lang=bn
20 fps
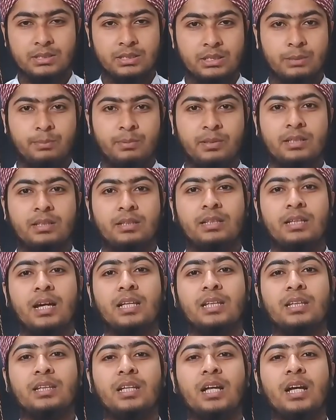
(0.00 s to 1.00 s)
যে ব্যক্তি
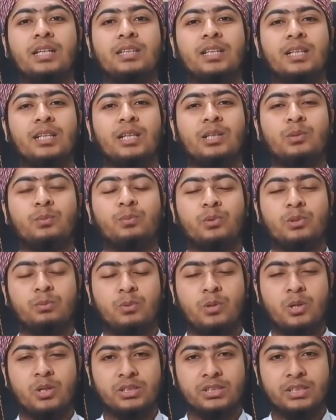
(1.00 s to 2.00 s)
আল্লাহ তালার উপর
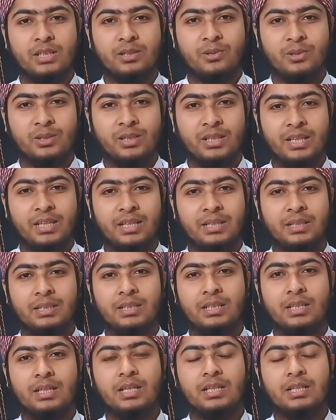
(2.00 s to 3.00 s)
ভরসা করে
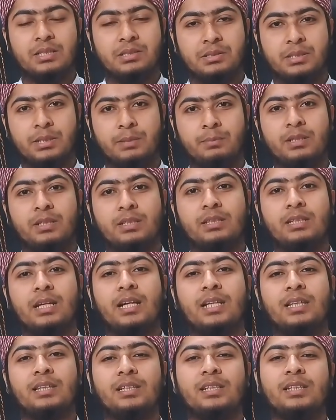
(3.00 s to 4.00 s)
যে ব্যক্তি
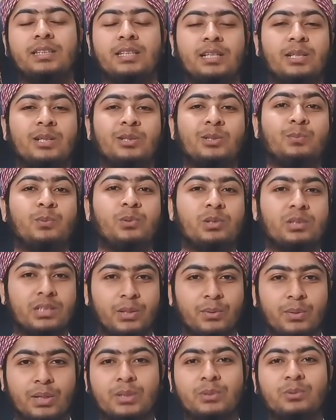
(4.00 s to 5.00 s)
আল্লাহ তালার উপর
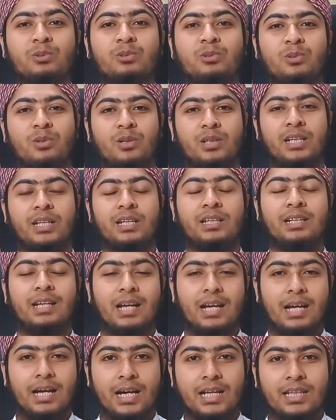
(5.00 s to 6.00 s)
তাওয়াক্কুল করে
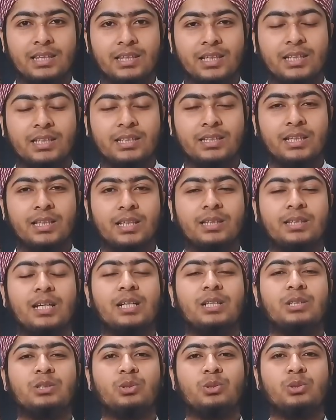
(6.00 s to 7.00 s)
আল্লাহ তালা
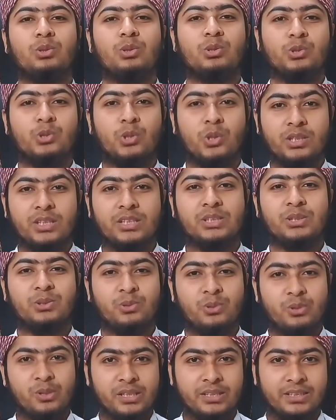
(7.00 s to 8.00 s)
তার জন্য যথেষ্ট
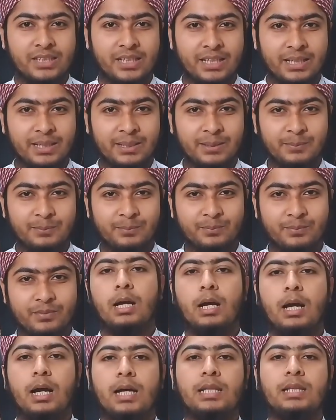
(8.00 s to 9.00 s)
হয়ে যায়
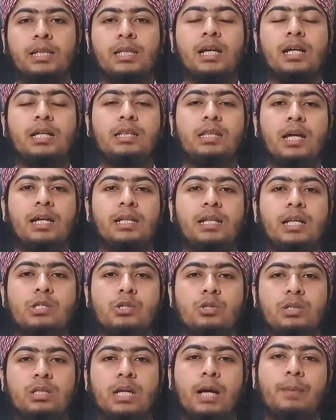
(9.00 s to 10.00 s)
আল্লাহ তালা
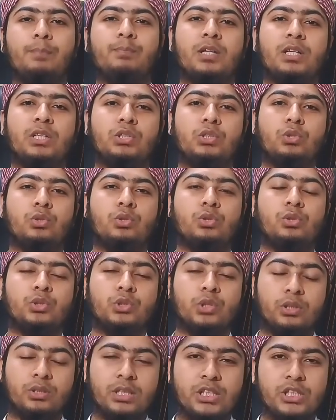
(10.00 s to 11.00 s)
যদি আপনার জন্য
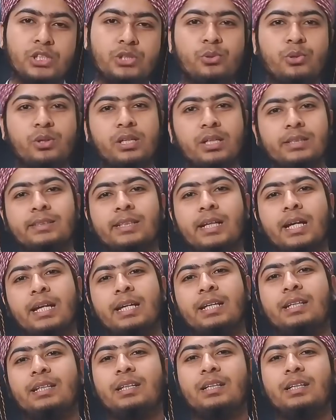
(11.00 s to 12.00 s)
যথেষ্ট হয়ে যায়